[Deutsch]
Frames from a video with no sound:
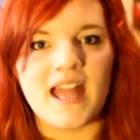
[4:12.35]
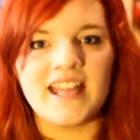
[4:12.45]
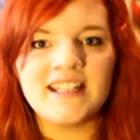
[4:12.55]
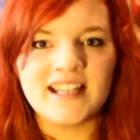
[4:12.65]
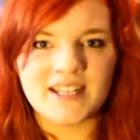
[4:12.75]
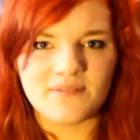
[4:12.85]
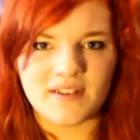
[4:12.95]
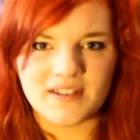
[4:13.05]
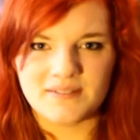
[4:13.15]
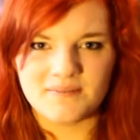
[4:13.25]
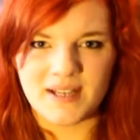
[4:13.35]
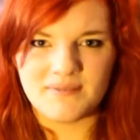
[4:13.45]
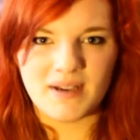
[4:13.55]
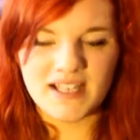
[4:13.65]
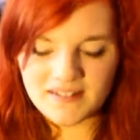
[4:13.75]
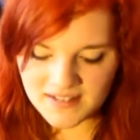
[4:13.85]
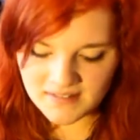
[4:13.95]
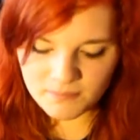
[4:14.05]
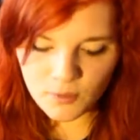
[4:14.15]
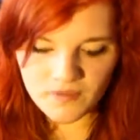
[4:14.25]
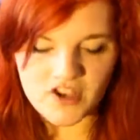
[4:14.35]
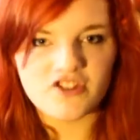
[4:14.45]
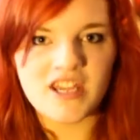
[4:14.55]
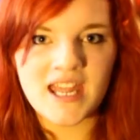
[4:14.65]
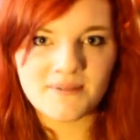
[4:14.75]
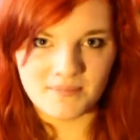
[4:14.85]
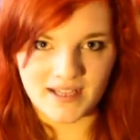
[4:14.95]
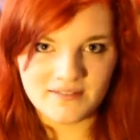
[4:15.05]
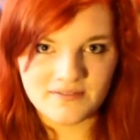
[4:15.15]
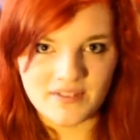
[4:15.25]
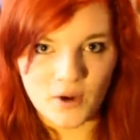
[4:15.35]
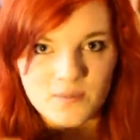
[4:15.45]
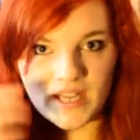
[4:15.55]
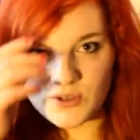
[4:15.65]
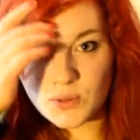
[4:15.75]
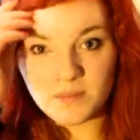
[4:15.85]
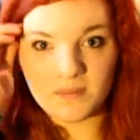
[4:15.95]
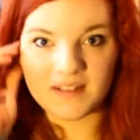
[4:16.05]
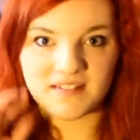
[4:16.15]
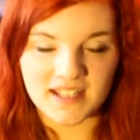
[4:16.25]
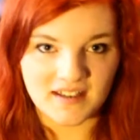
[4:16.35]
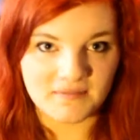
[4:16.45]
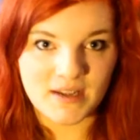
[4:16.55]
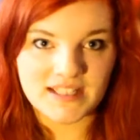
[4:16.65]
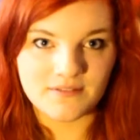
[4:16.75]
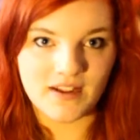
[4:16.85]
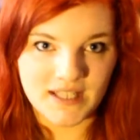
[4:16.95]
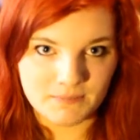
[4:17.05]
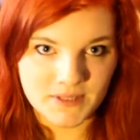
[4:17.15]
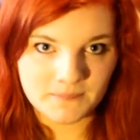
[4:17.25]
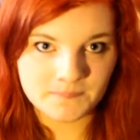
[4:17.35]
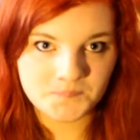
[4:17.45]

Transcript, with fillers: endlich, bei dir in diesem Buch versteht man, warum der Typ sich in das Mädchen verliebt.